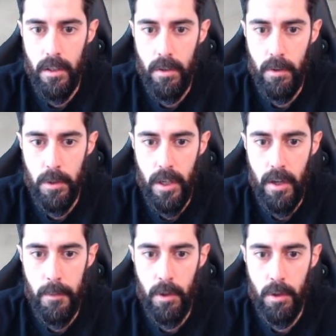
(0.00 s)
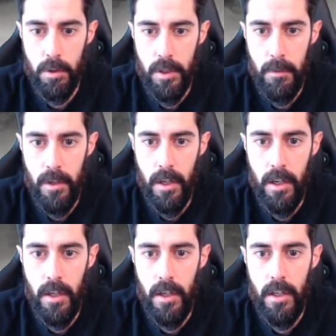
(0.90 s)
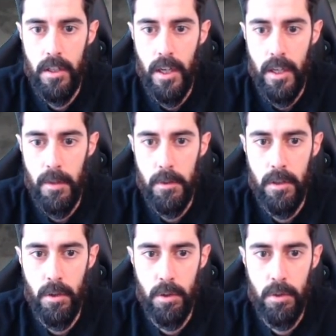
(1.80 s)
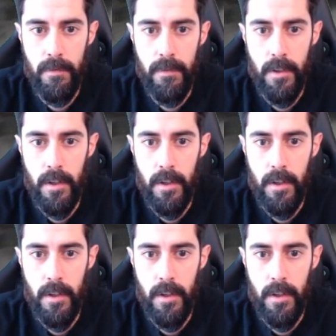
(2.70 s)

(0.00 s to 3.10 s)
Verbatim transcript: yolumuza devam ediyoruz. Şimdi sen kimsin dostum?